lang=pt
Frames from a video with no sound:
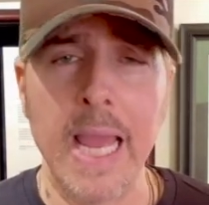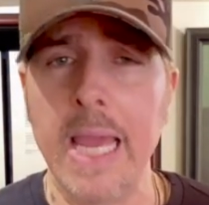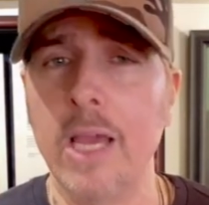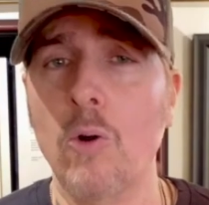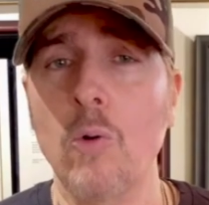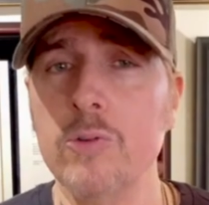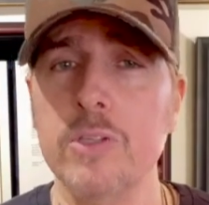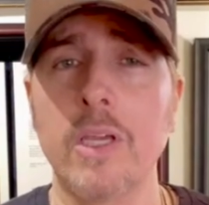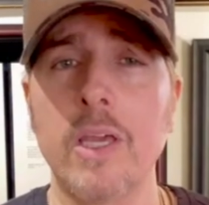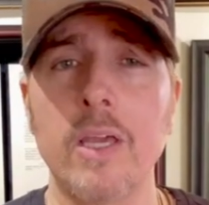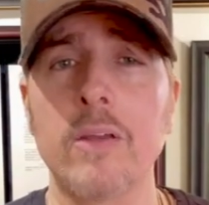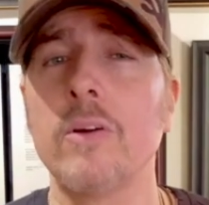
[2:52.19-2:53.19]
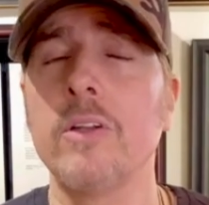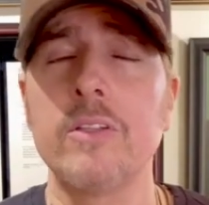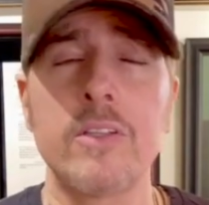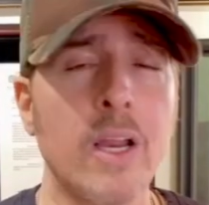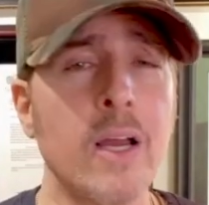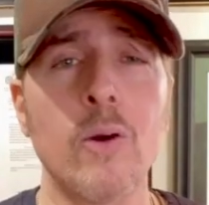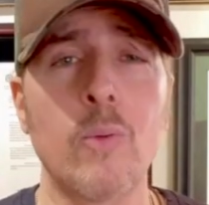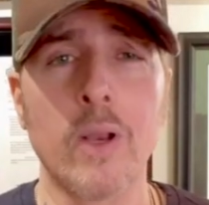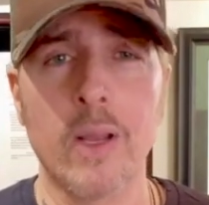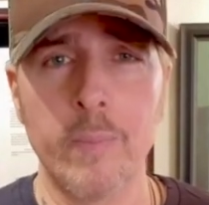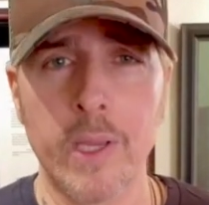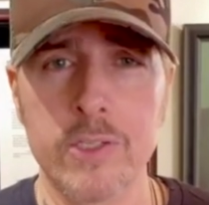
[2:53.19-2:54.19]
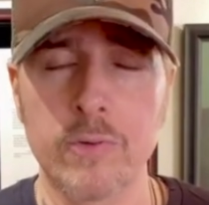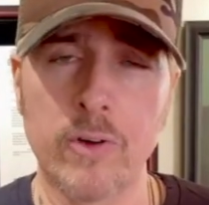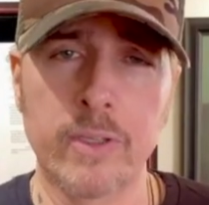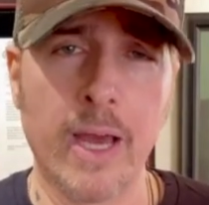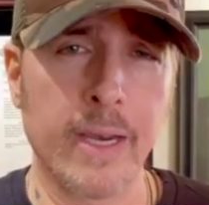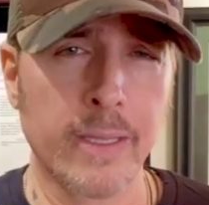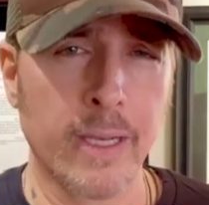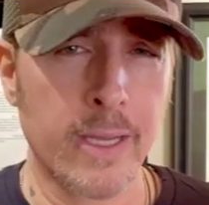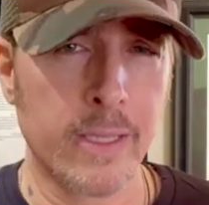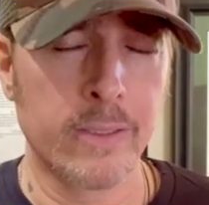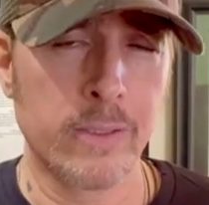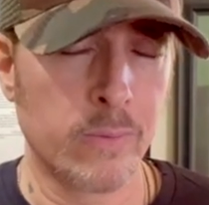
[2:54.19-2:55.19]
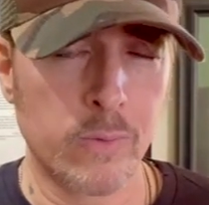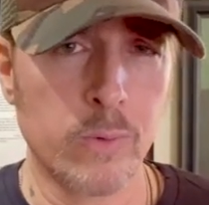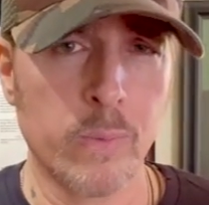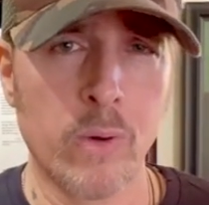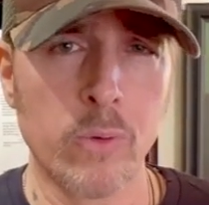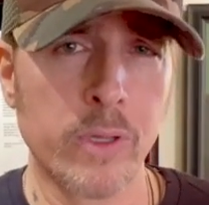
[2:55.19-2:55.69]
e conseguir tranquilamente votar nele, numa urna